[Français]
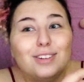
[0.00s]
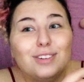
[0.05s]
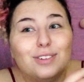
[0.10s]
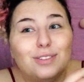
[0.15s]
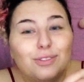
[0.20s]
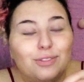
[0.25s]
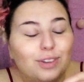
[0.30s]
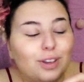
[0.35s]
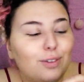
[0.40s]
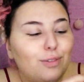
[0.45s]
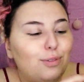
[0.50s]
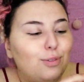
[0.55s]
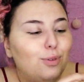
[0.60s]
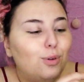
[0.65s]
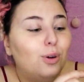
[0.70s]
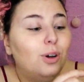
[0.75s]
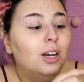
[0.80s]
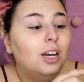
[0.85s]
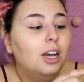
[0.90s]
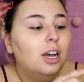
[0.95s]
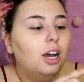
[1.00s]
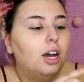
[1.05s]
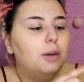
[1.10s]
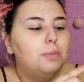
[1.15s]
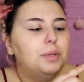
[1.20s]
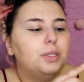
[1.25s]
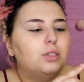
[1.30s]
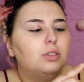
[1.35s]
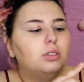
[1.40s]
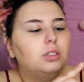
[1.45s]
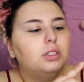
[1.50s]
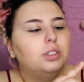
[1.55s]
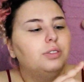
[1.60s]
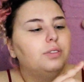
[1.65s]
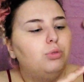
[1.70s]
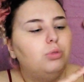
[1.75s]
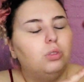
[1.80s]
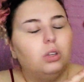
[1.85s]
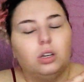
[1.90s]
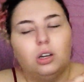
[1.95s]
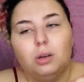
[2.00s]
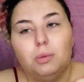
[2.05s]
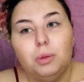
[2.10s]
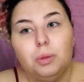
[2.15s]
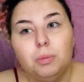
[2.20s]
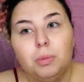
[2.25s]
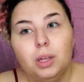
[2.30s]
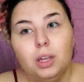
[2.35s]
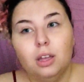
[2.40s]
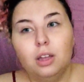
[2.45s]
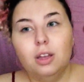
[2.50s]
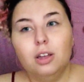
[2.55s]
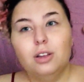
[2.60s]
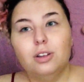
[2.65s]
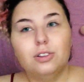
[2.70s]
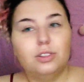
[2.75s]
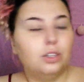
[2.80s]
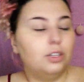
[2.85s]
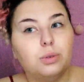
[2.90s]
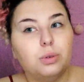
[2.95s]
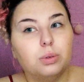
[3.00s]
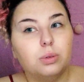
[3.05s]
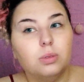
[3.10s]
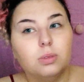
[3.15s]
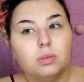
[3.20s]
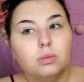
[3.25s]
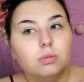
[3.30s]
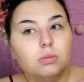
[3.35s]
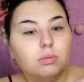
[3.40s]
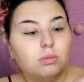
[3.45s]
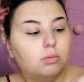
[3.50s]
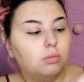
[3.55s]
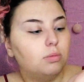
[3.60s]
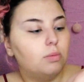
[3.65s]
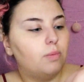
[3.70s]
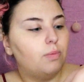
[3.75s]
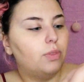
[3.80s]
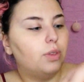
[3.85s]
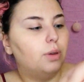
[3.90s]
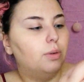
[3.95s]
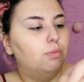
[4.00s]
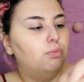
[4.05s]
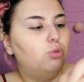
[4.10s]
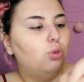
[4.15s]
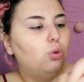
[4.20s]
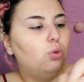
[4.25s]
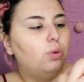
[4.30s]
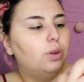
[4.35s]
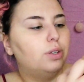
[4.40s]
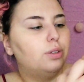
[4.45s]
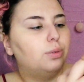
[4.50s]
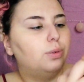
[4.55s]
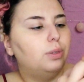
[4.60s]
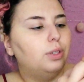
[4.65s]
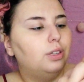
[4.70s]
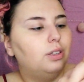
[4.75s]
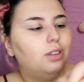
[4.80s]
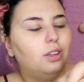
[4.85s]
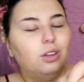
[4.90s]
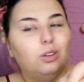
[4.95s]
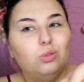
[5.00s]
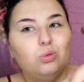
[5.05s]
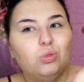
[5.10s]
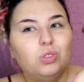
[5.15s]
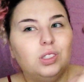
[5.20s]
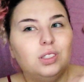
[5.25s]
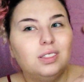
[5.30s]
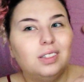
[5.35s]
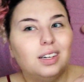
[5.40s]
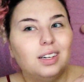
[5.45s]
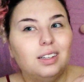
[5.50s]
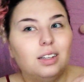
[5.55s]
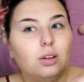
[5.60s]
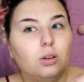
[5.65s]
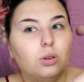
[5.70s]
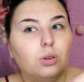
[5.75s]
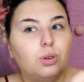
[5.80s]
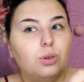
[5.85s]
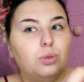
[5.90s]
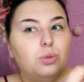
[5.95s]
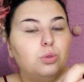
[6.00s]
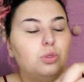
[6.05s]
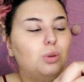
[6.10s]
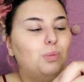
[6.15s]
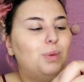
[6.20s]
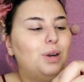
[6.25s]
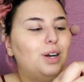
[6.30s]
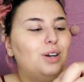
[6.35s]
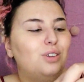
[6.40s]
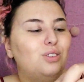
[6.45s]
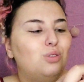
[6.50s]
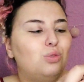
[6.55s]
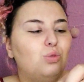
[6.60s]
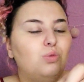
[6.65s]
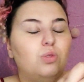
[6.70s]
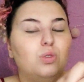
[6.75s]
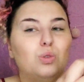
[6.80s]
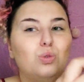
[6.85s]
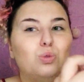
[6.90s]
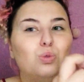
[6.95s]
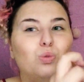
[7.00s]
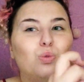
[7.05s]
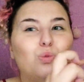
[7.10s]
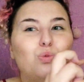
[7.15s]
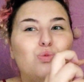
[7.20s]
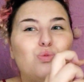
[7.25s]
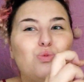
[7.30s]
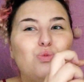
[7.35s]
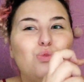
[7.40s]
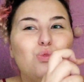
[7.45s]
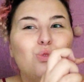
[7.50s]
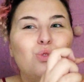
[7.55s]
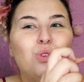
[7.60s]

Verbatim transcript: ah, parce que ça c'est vrai, ça tue ça quand même. Ça j'ai jamais compris pourquoi est-ce qu'on était là tout discrète alors que nos emballages souvent sont fluo et brillent dans le noir.